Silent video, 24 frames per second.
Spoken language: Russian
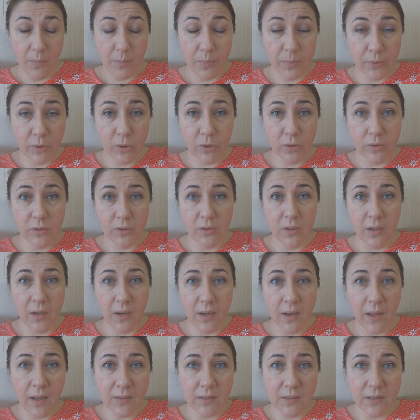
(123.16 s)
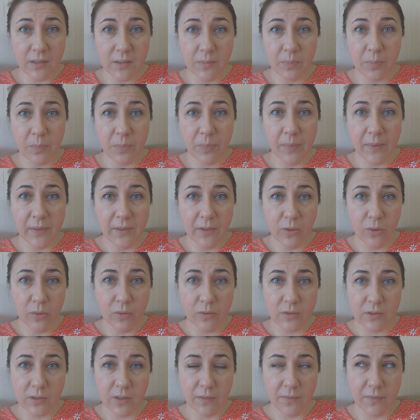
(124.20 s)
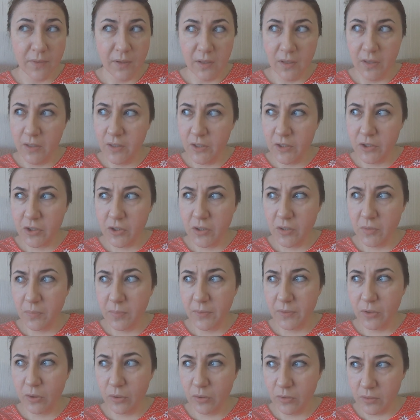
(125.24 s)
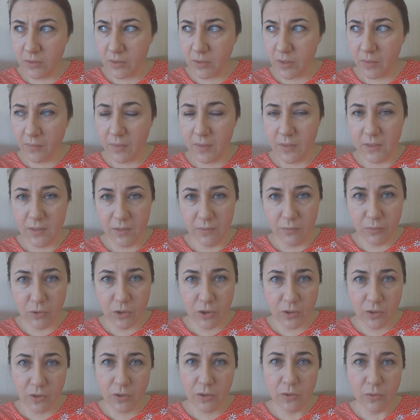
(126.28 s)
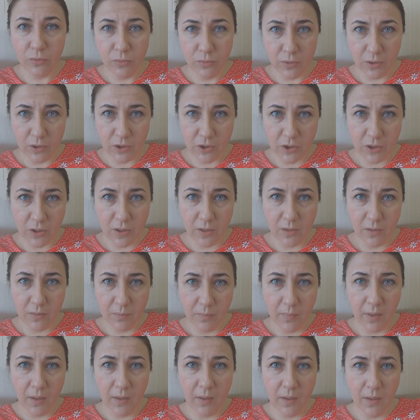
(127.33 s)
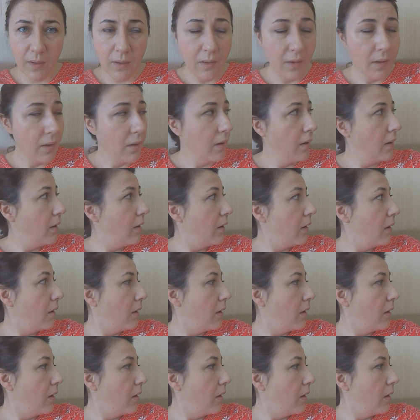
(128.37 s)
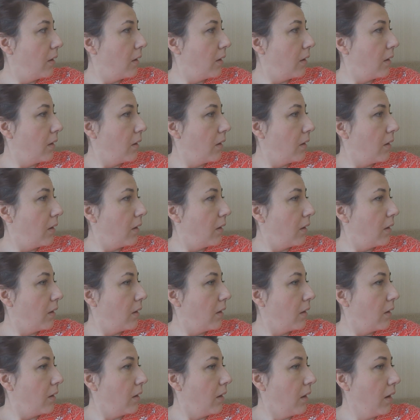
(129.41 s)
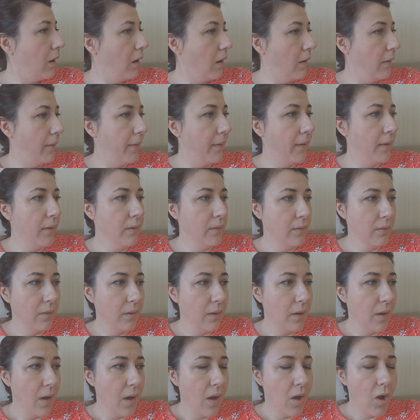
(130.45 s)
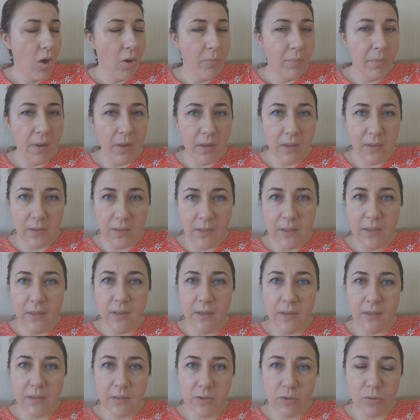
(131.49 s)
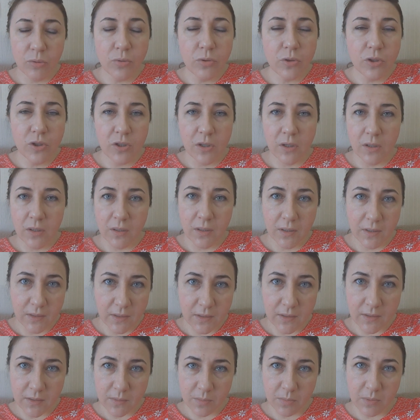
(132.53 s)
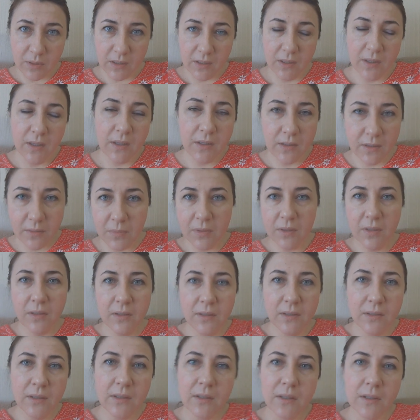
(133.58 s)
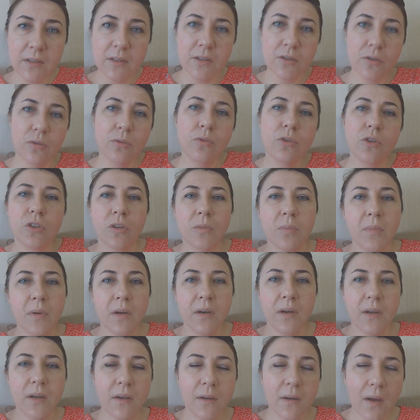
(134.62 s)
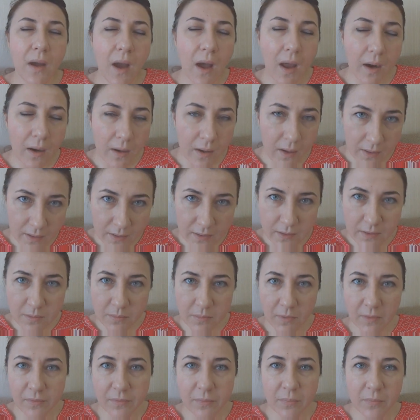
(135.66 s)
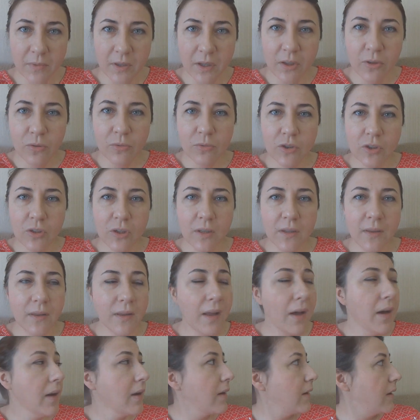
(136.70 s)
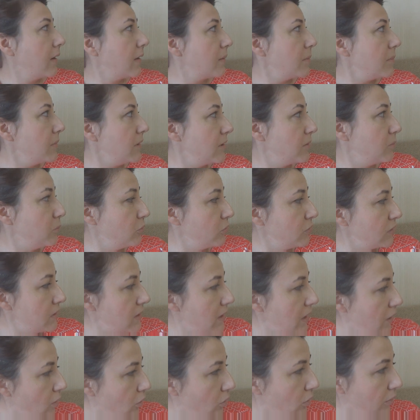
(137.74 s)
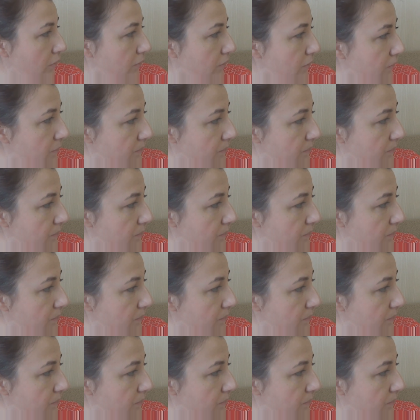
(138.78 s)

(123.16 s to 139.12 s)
Придет 13 подростков, вернее, даже не подростков, а девушек и юношей. Мало... 12, это со 13. А, да? молодые растущие организмы. И эти молодых растущих организмов мне нужно накормить. Будь здоров.